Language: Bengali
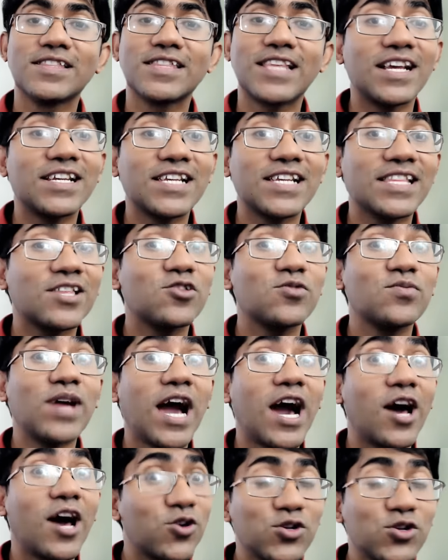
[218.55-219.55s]
তার সাথে তুমি
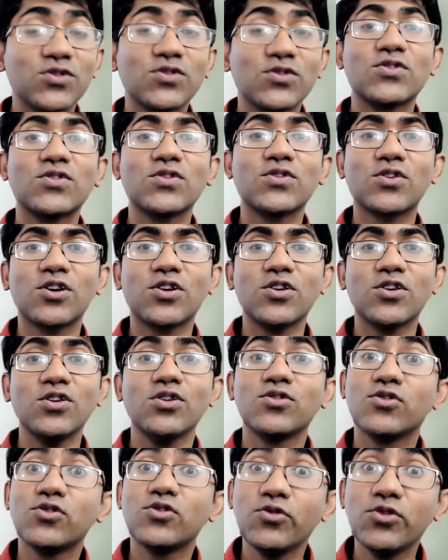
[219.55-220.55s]
আরও সত্তর যোগ করো
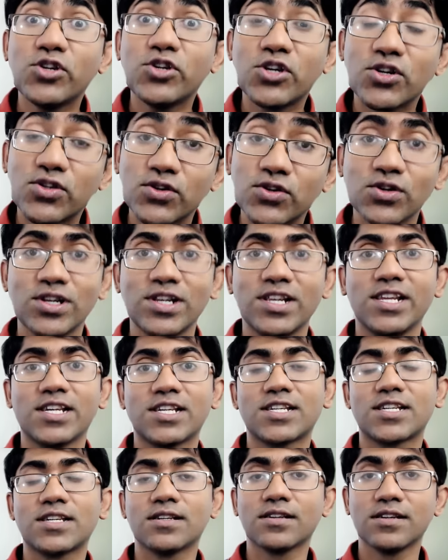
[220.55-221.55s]
দুইশো
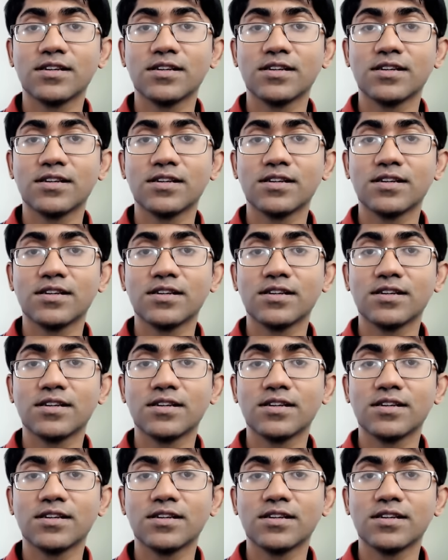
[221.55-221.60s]
চল্লিশ